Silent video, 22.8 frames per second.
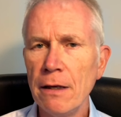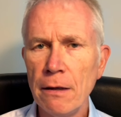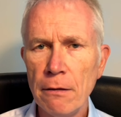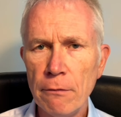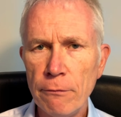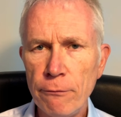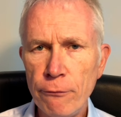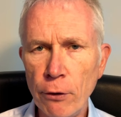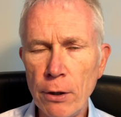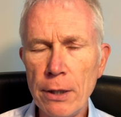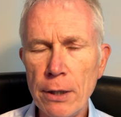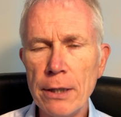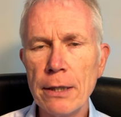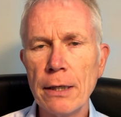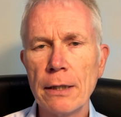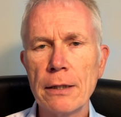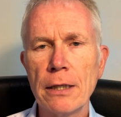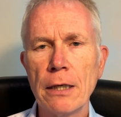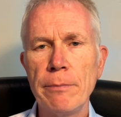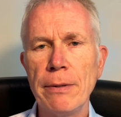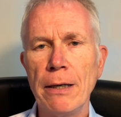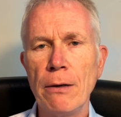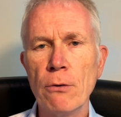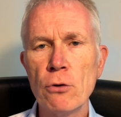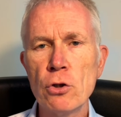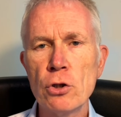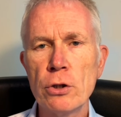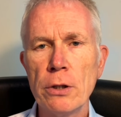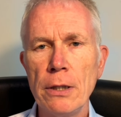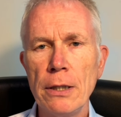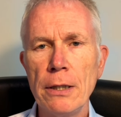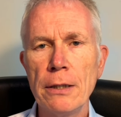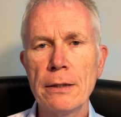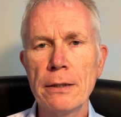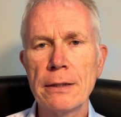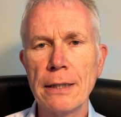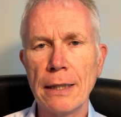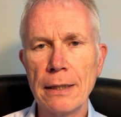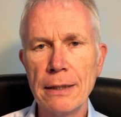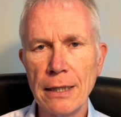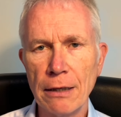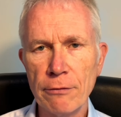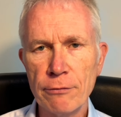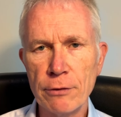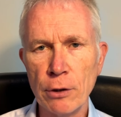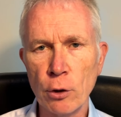Völlig andere Baustelle, dann
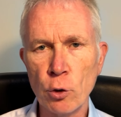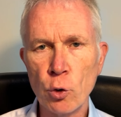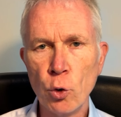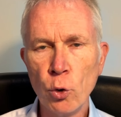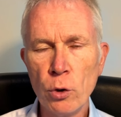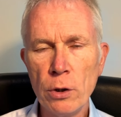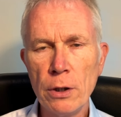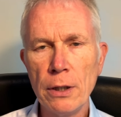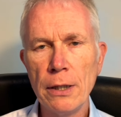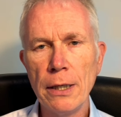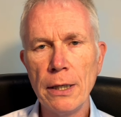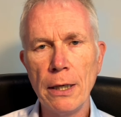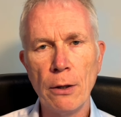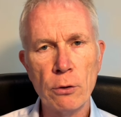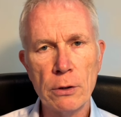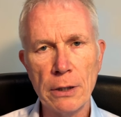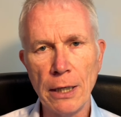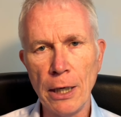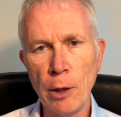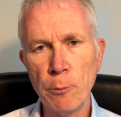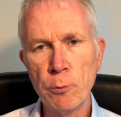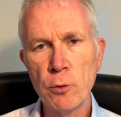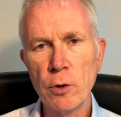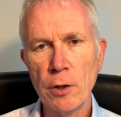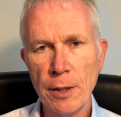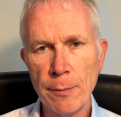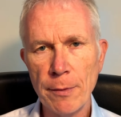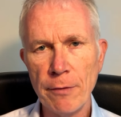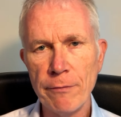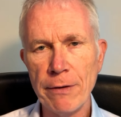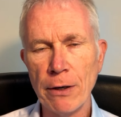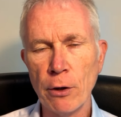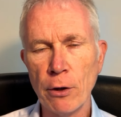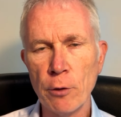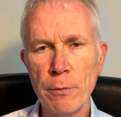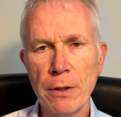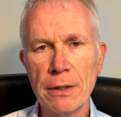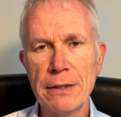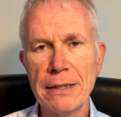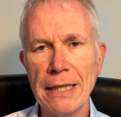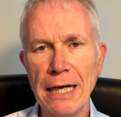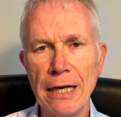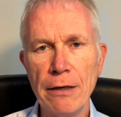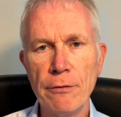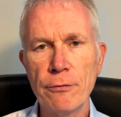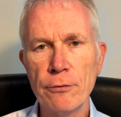darf der Kunde, auch der Hauptunternehmer, wer auch immer,
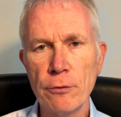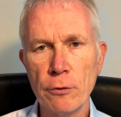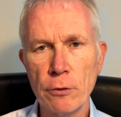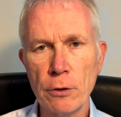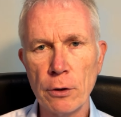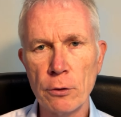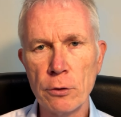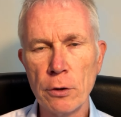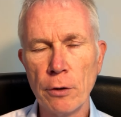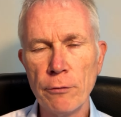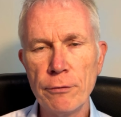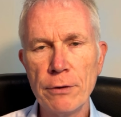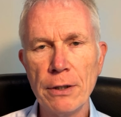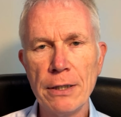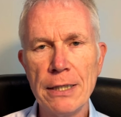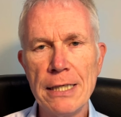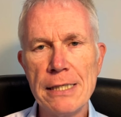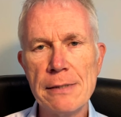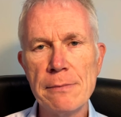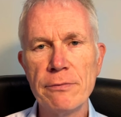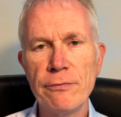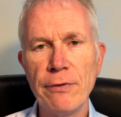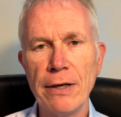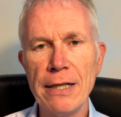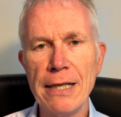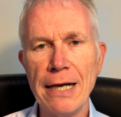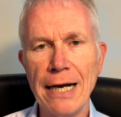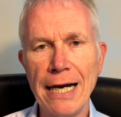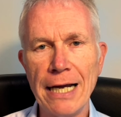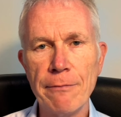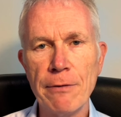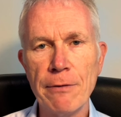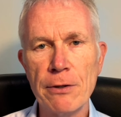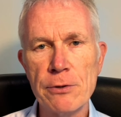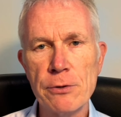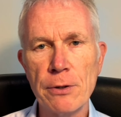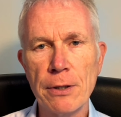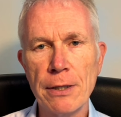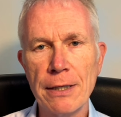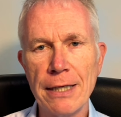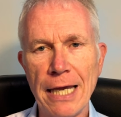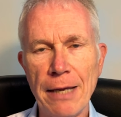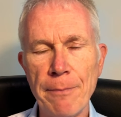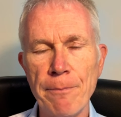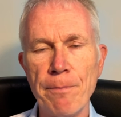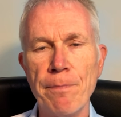darf oder dürfte in diesem Fall Anweisungen
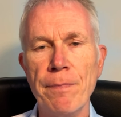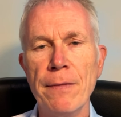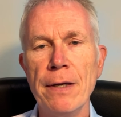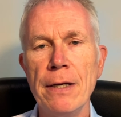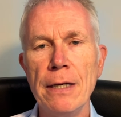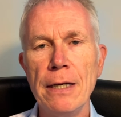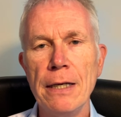geben.